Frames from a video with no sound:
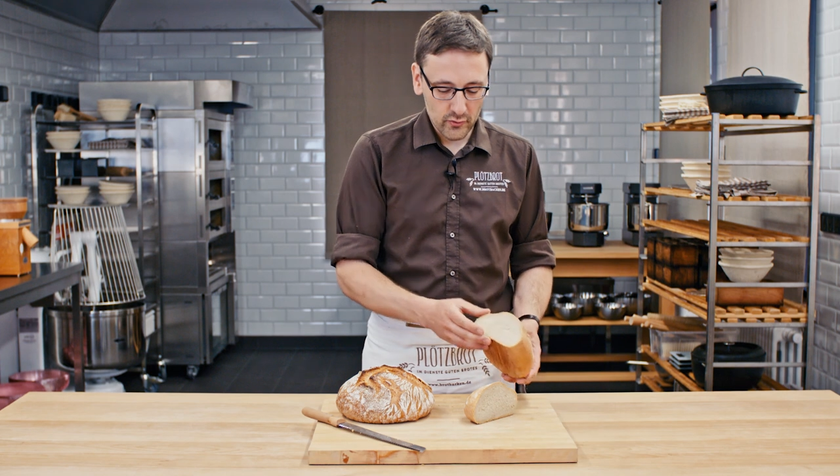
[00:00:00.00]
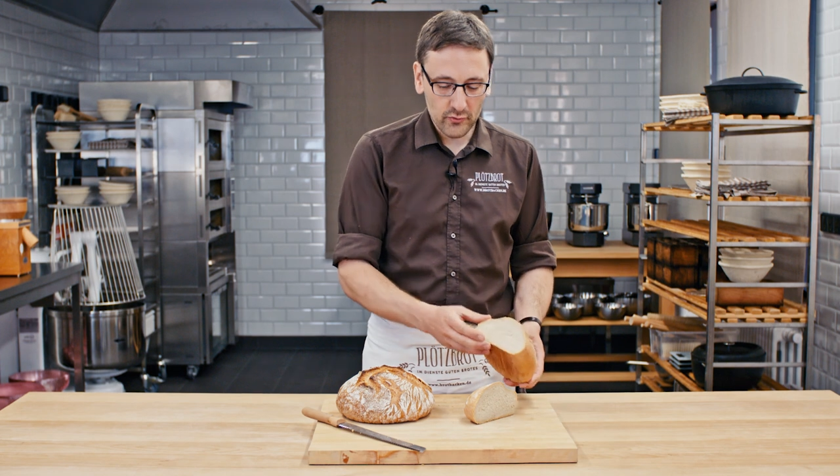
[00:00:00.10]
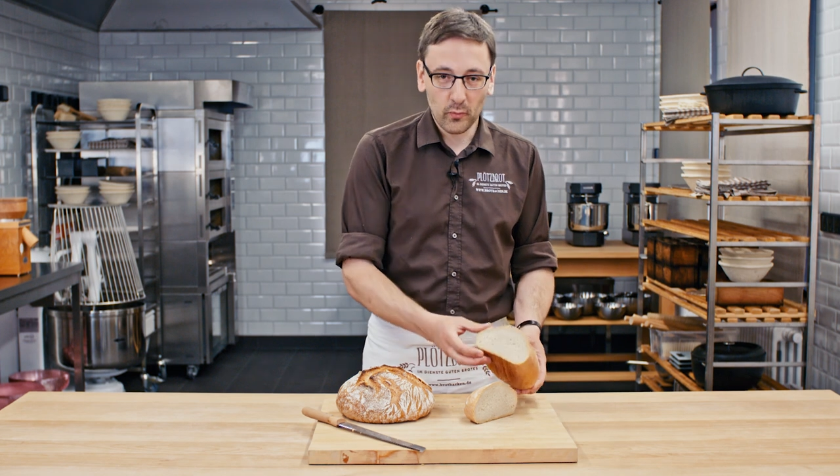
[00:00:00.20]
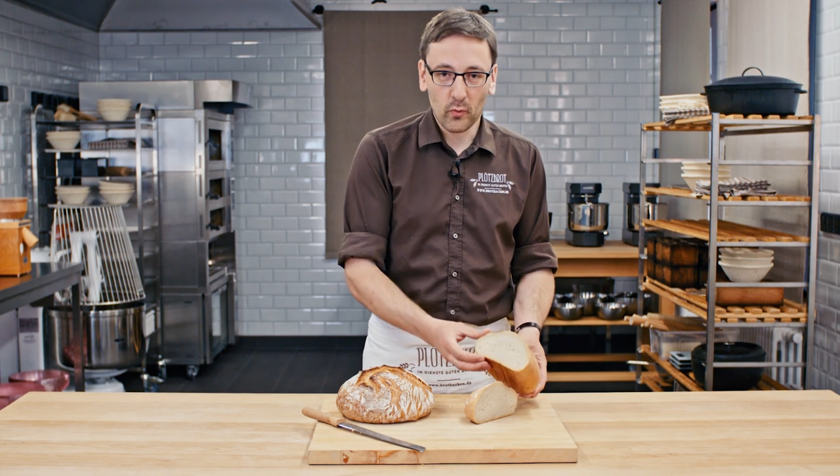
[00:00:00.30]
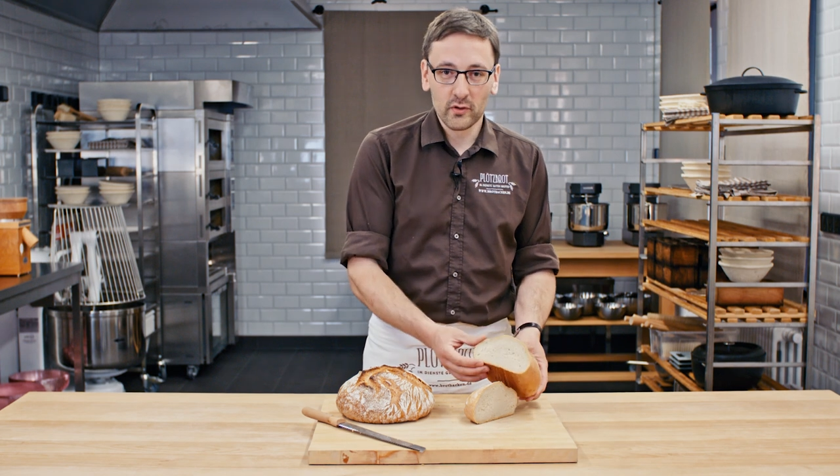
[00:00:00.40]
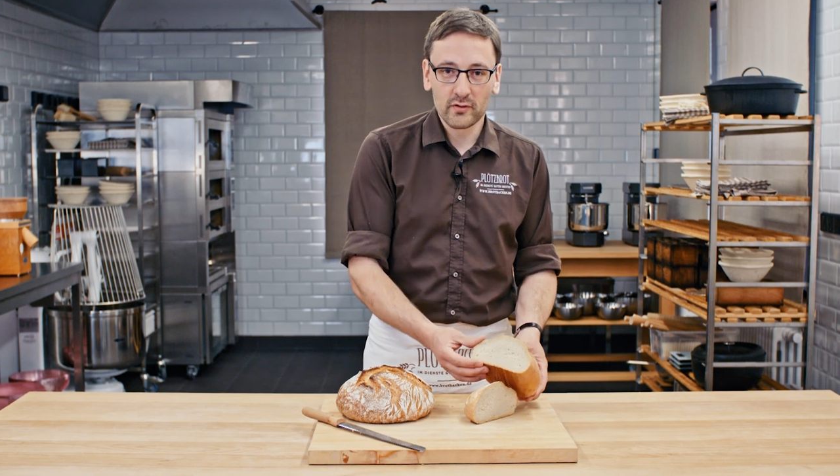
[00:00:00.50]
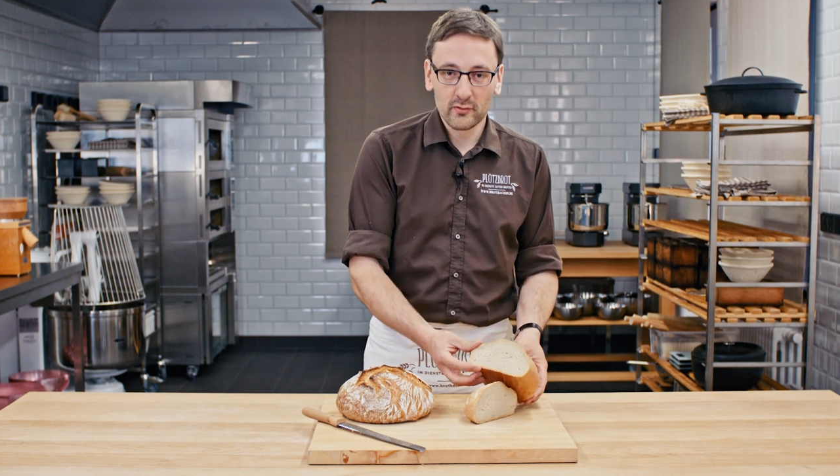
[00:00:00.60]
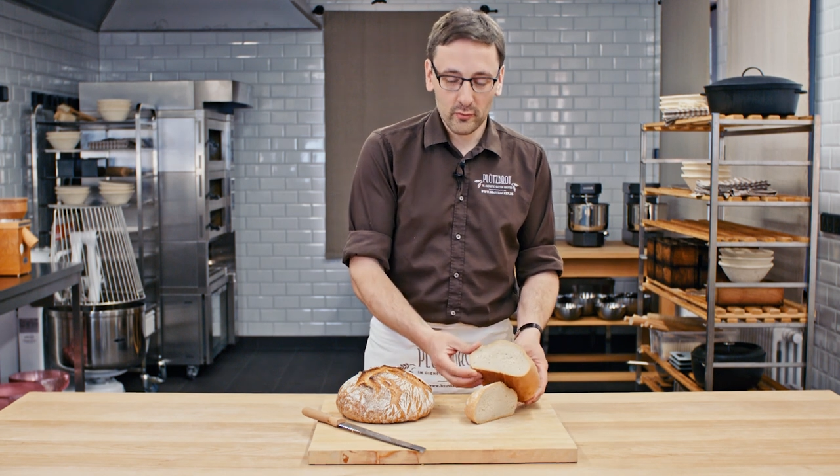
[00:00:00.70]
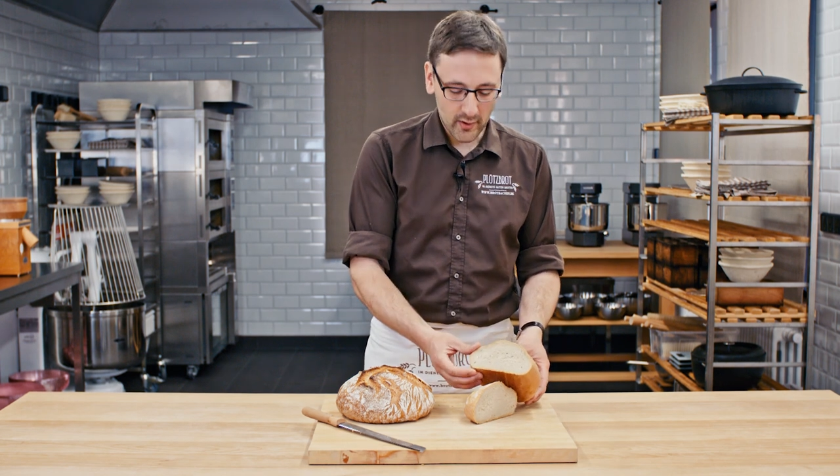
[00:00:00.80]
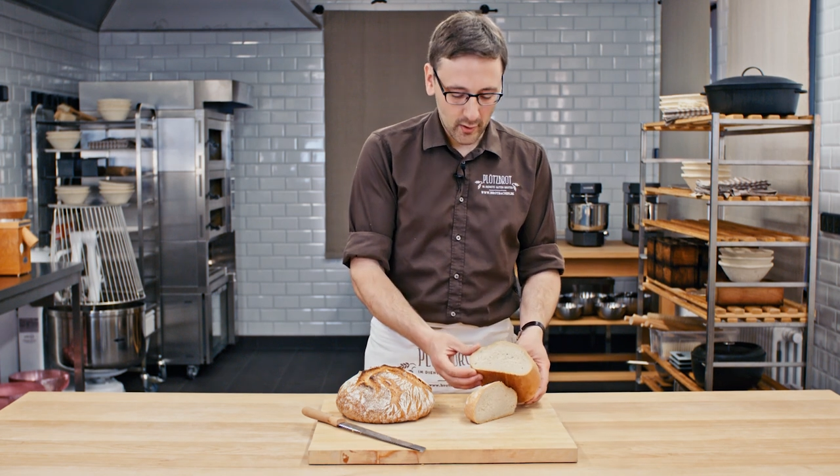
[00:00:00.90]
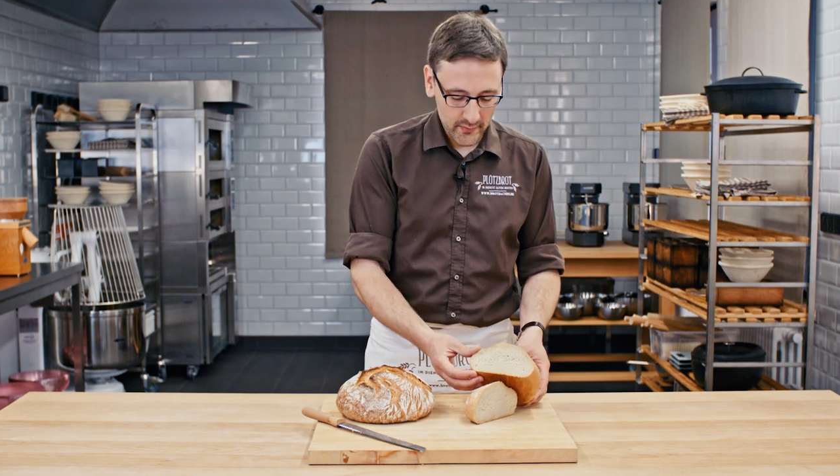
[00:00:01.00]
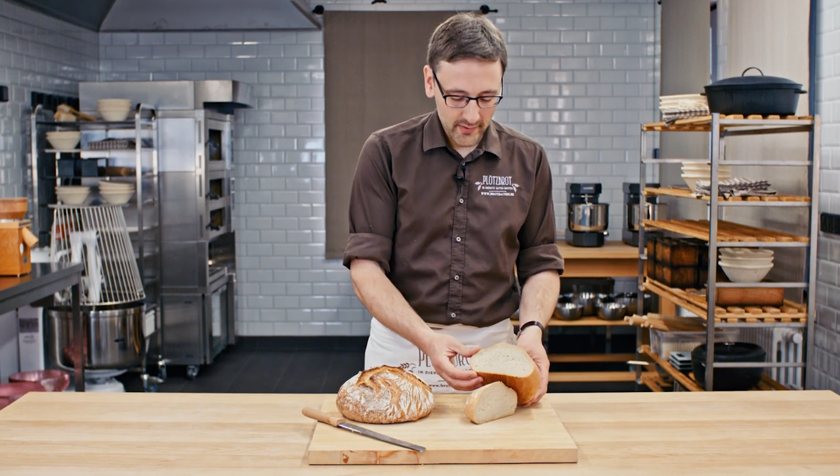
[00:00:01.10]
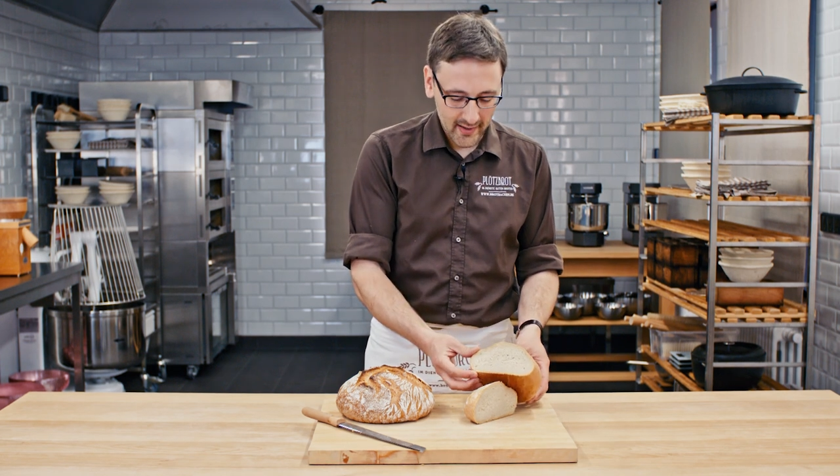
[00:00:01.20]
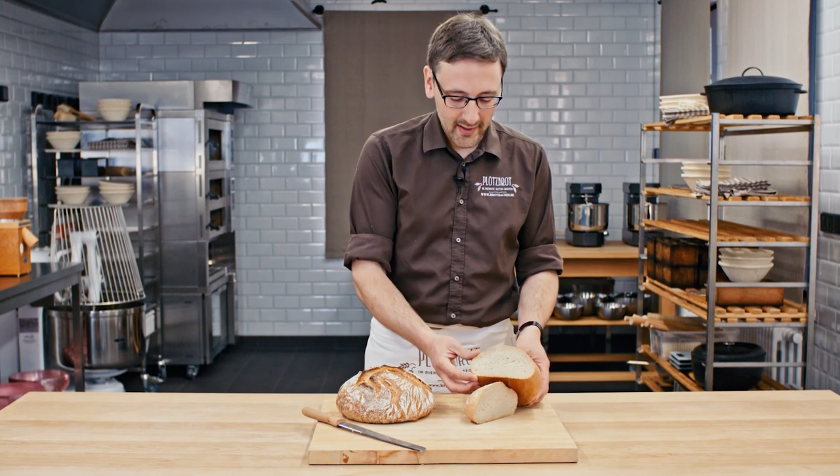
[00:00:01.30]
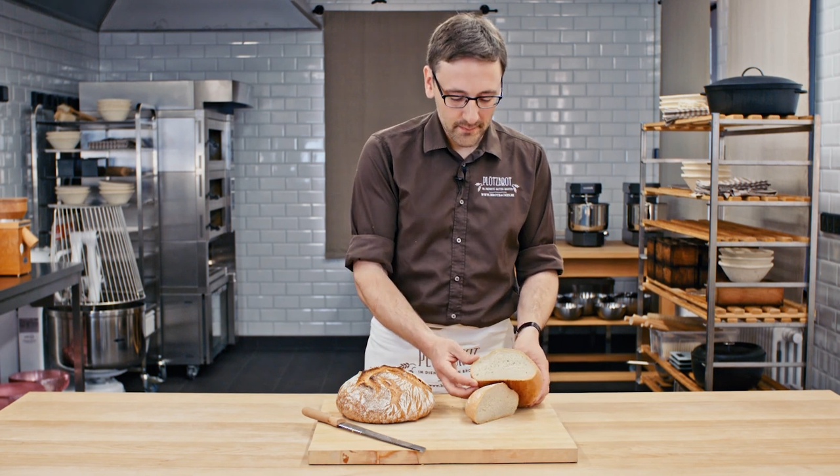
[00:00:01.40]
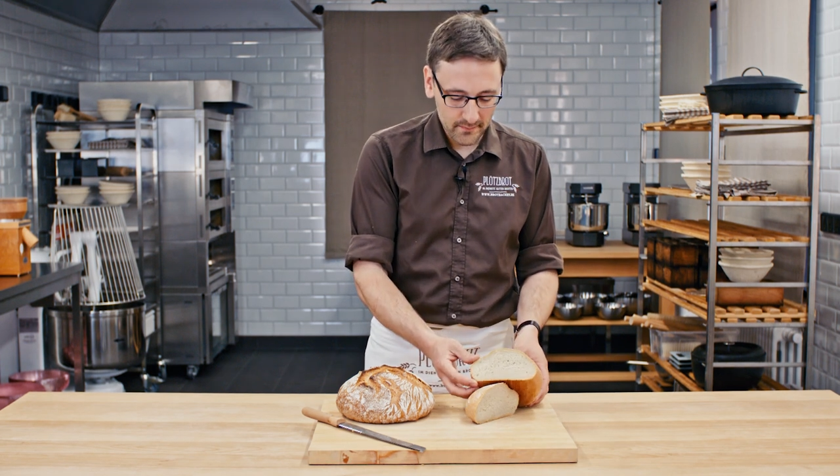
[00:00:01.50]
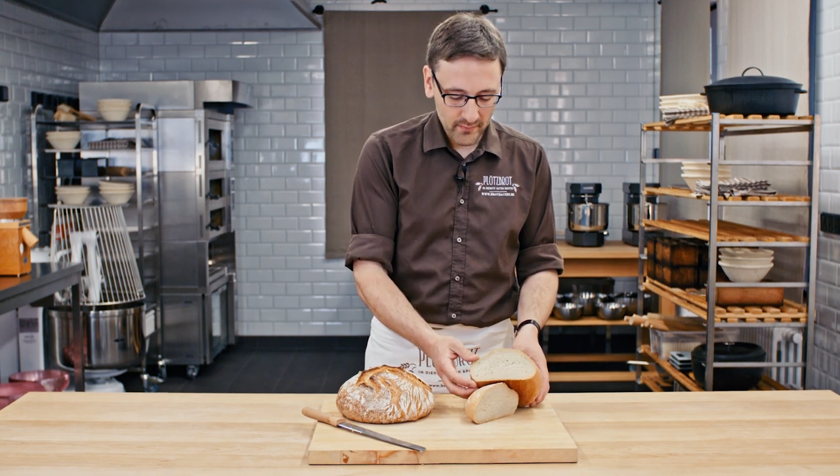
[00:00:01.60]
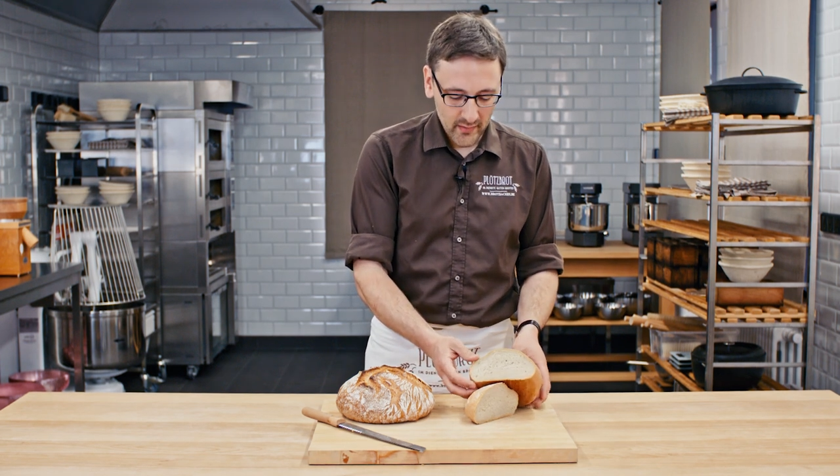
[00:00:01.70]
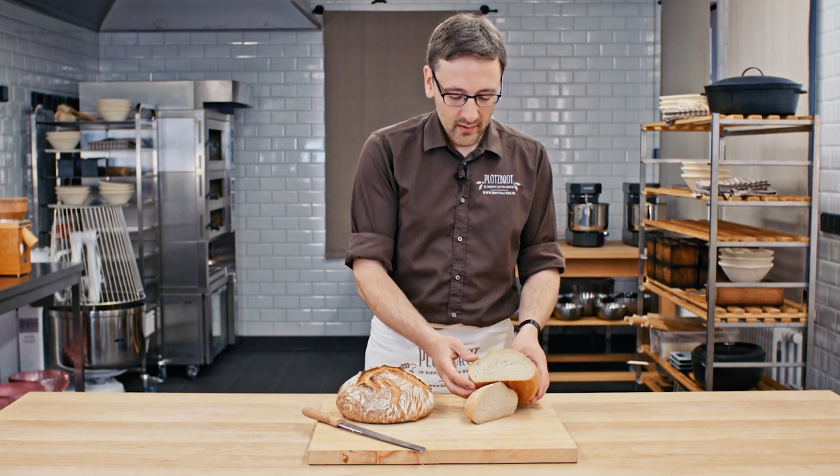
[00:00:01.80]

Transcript: gutes Brot überhaupt nicht haben.